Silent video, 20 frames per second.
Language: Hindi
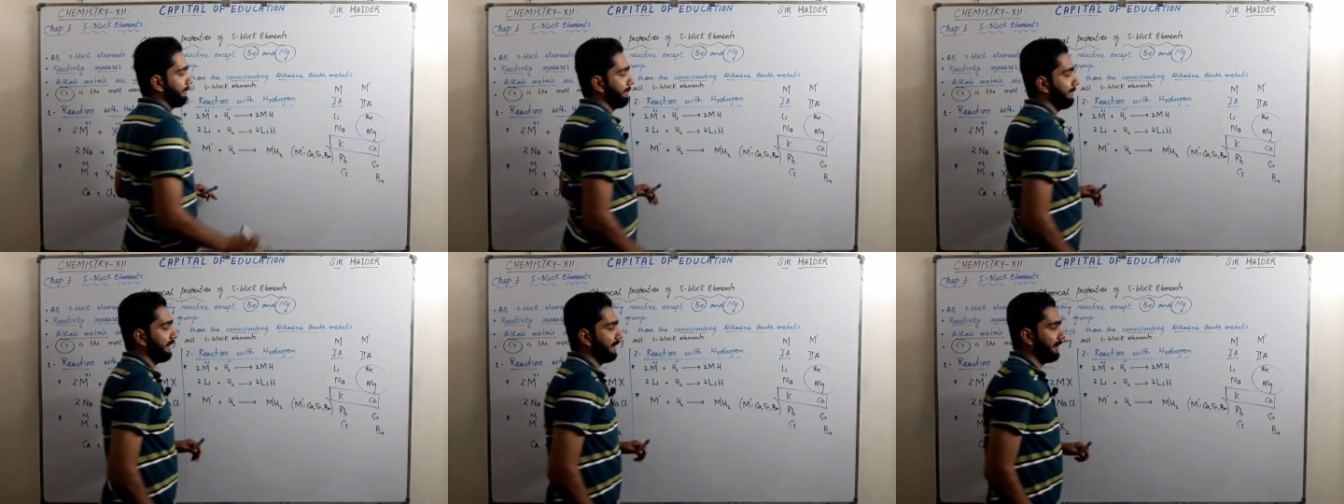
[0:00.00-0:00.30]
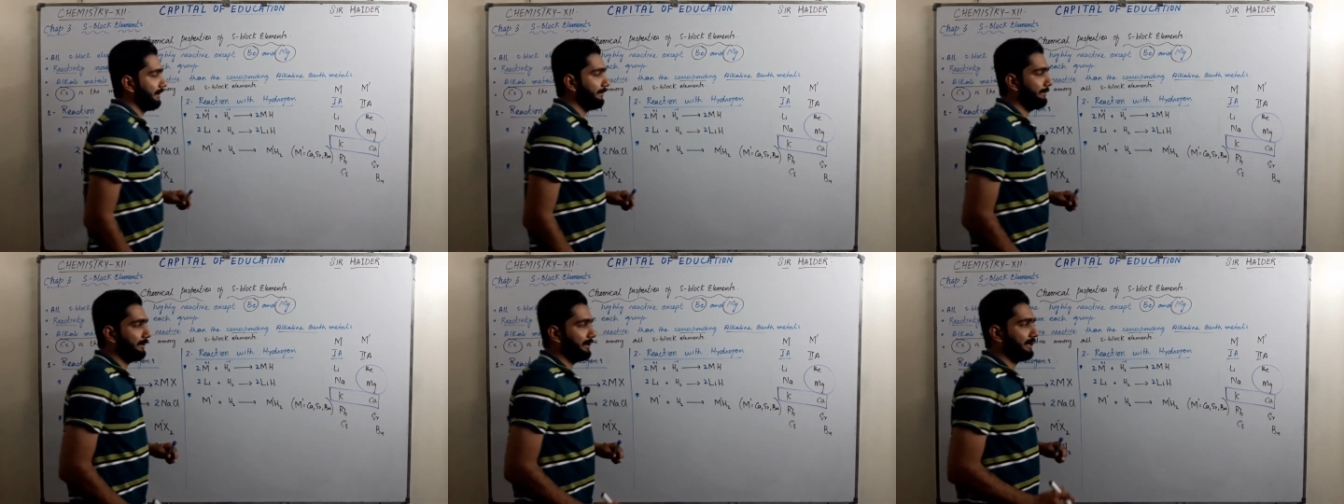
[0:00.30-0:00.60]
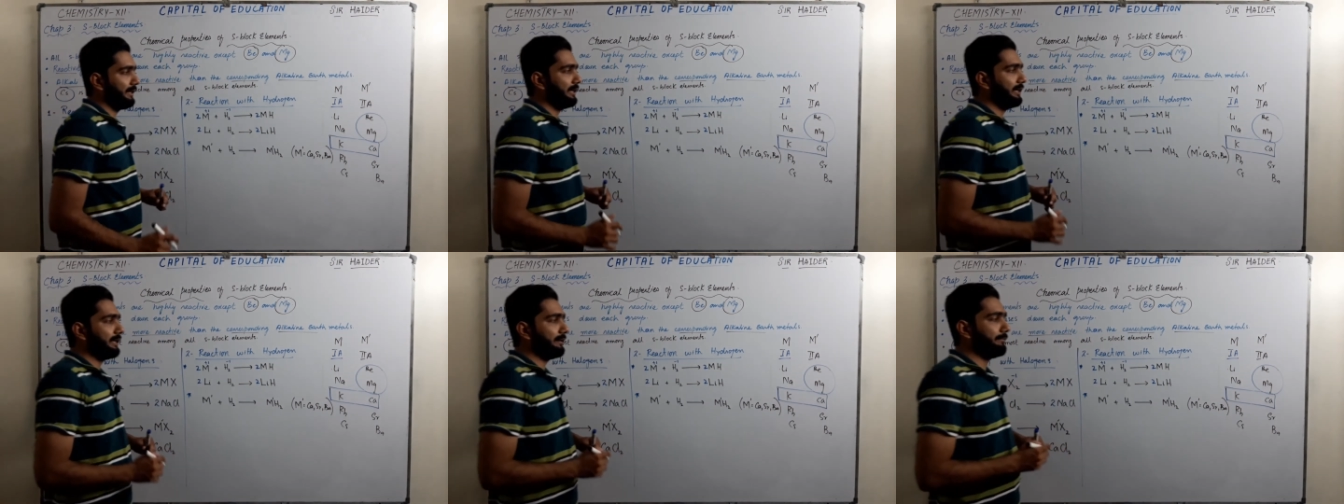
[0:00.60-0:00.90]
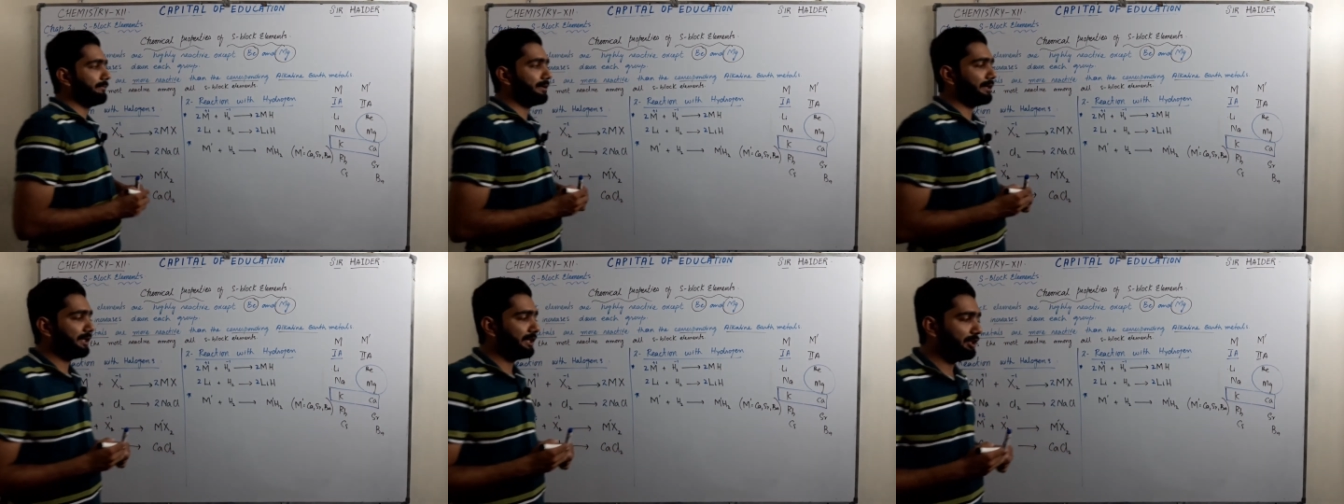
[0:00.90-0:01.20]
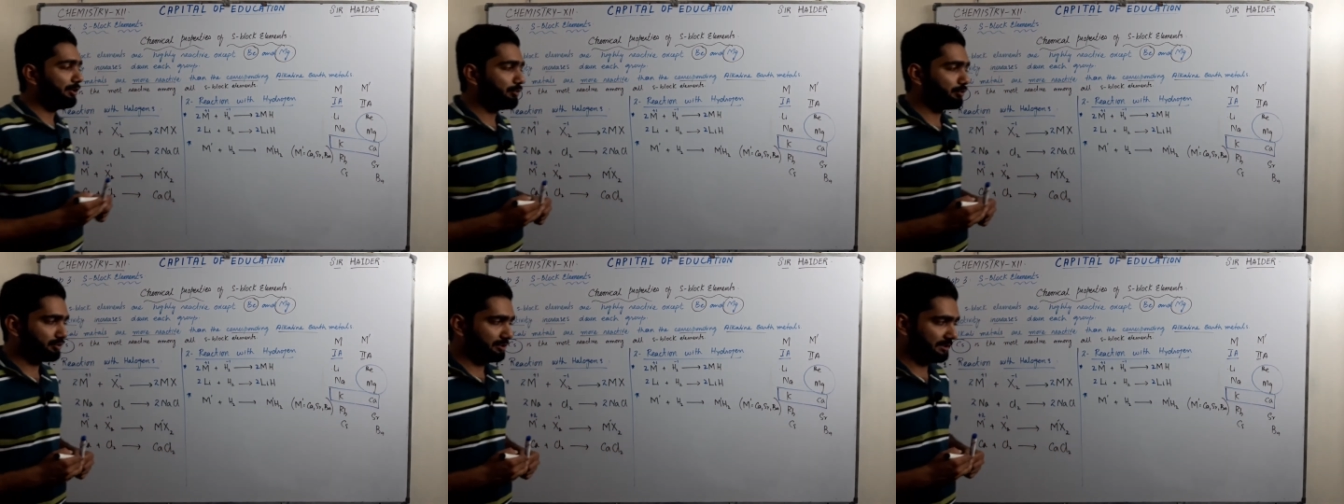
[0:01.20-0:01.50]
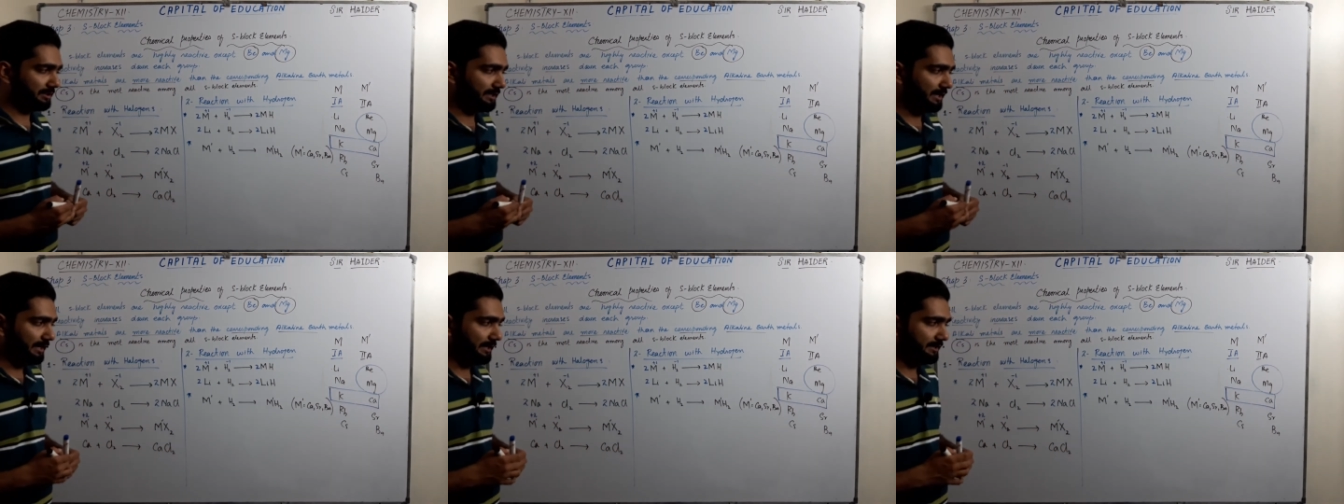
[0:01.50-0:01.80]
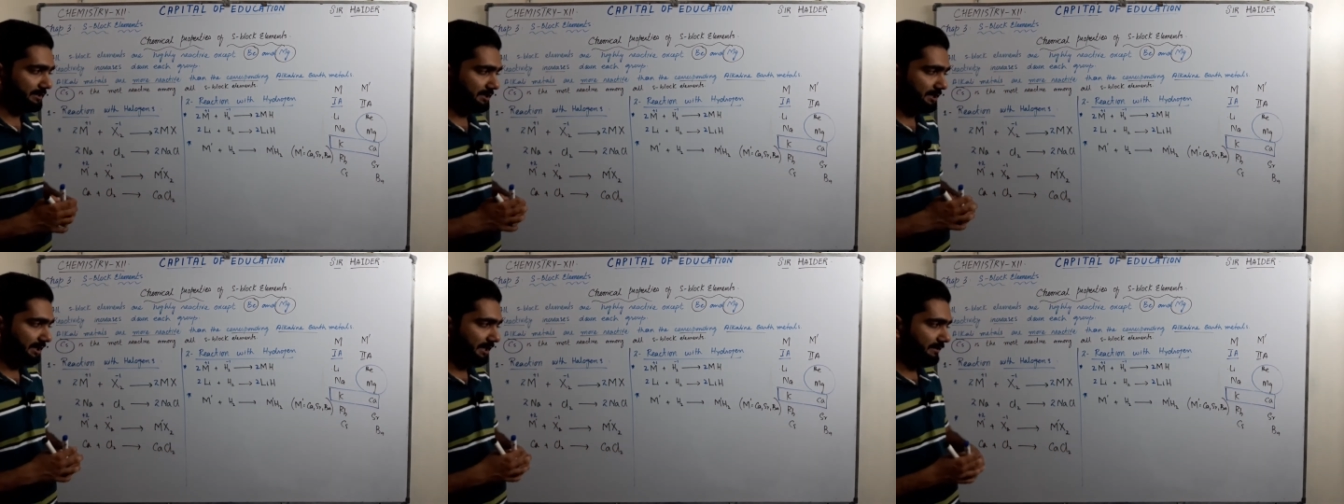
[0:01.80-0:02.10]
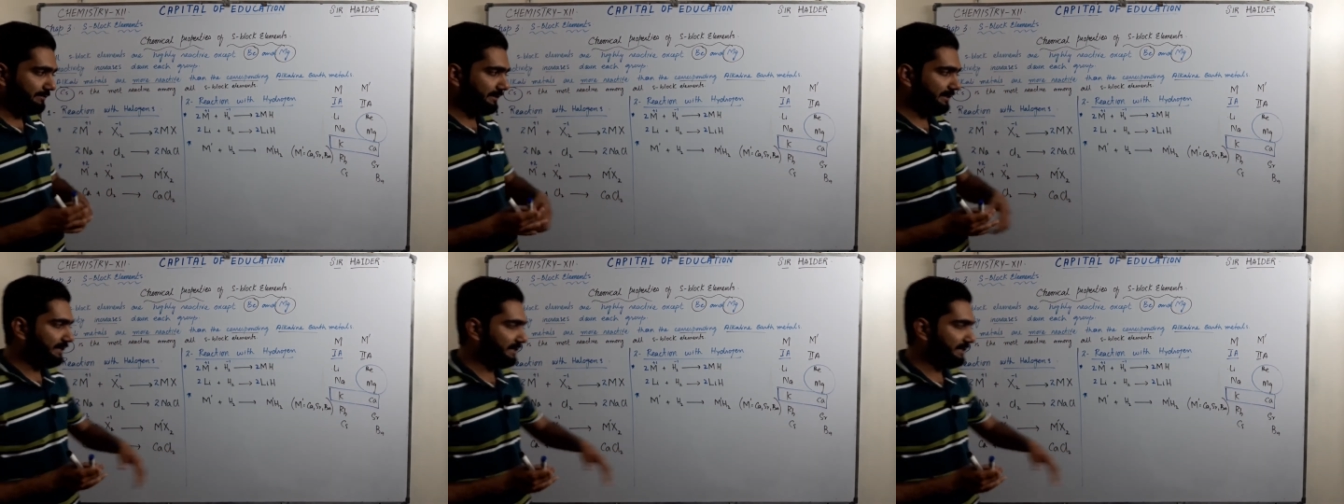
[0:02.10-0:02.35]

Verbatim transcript: बैरिलियम नहीं हो सकता ठीक है मैंने